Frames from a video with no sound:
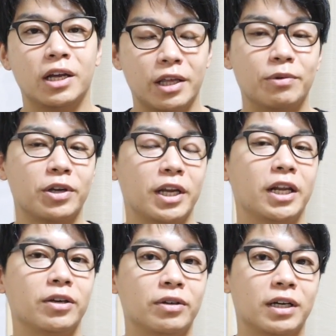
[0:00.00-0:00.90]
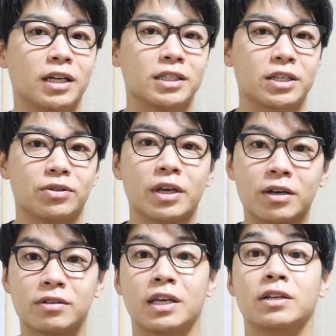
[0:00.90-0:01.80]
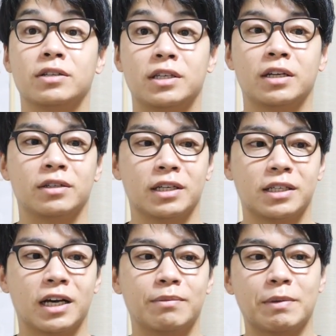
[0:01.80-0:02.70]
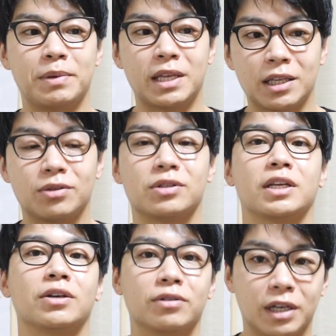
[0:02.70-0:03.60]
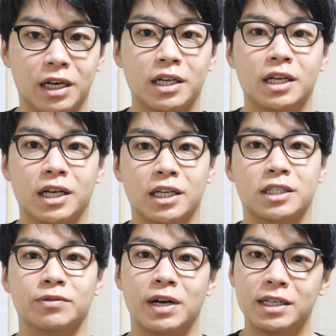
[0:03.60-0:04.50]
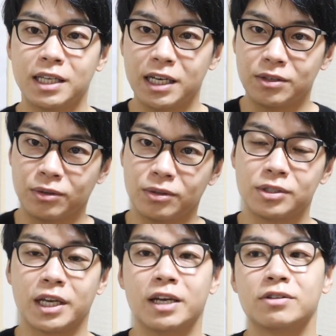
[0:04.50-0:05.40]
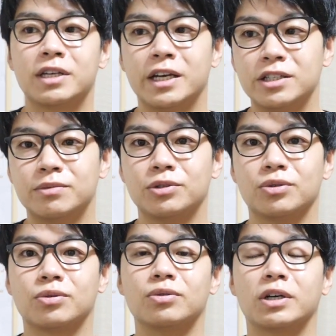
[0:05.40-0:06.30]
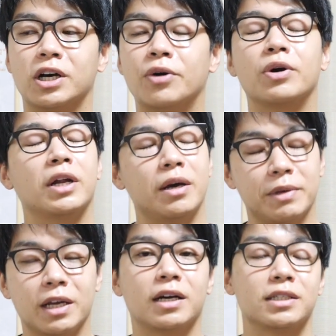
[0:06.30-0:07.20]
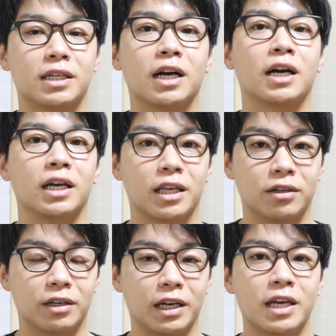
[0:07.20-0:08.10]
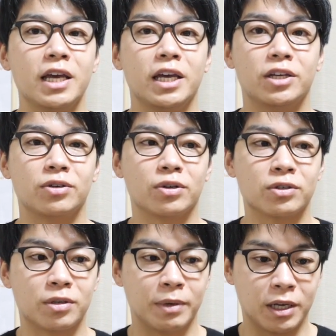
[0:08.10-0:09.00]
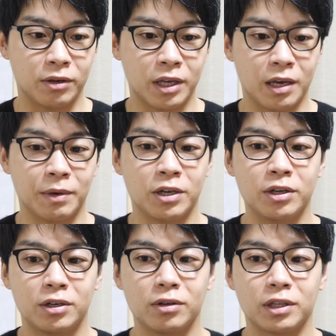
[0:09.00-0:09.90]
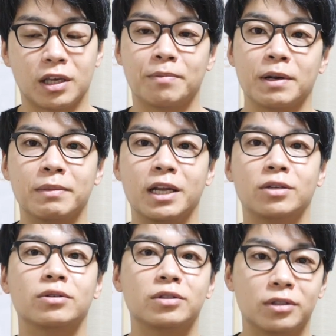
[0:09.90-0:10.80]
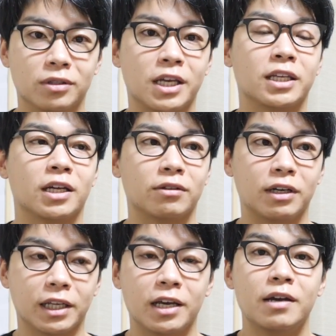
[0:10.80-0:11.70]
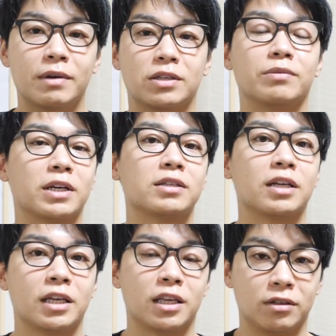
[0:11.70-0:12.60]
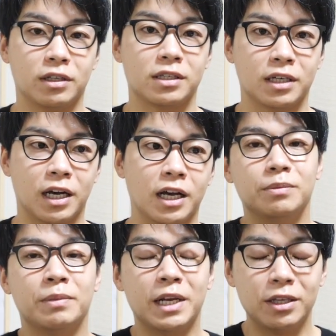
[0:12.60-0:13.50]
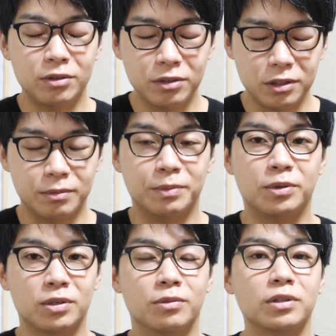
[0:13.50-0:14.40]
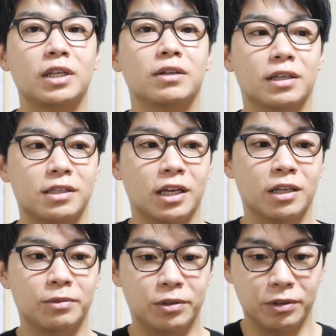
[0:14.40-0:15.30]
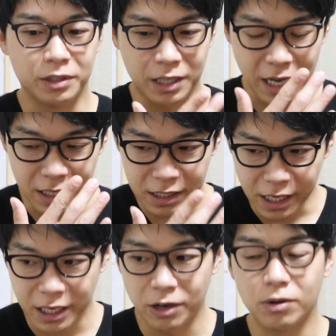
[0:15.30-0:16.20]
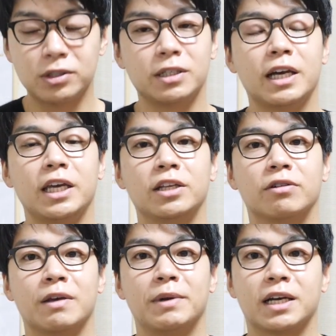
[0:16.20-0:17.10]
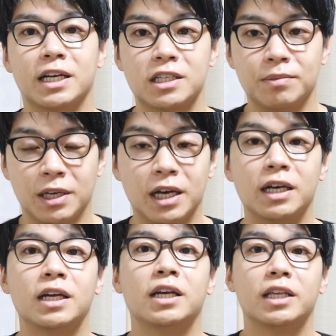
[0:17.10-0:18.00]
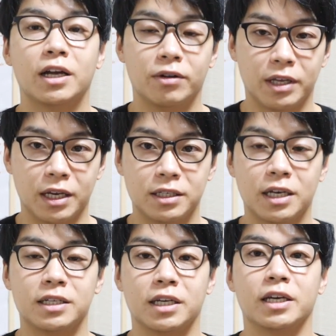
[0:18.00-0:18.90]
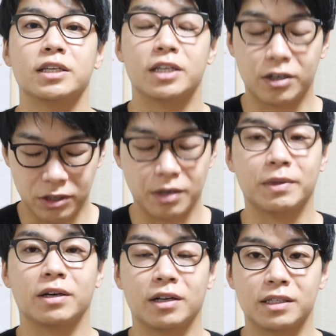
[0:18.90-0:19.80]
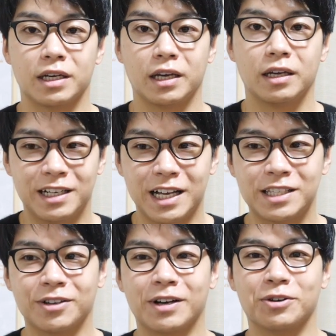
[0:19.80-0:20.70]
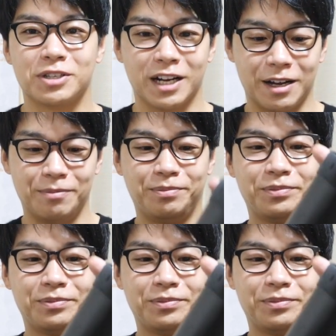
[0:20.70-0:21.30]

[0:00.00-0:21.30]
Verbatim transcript: でも着れるような感じでちょっと XL にしているんですが、まあピタッとしたような感じで、ワンサイズ落とした L サイズもちょっと今度は買おうかなみたいな感じで考えてるぐらい、非常におすすめなので、まあ、ユニクロってやっぱりメリノウールのセーターとかね、まあ、それもたくさん出てるんですが、メリノウールも僕持ってるんですけれども、断然着心地がいいのはやっぱりカシミヤなので、ぜひぜひチェックしてみてください。ラストはこちら。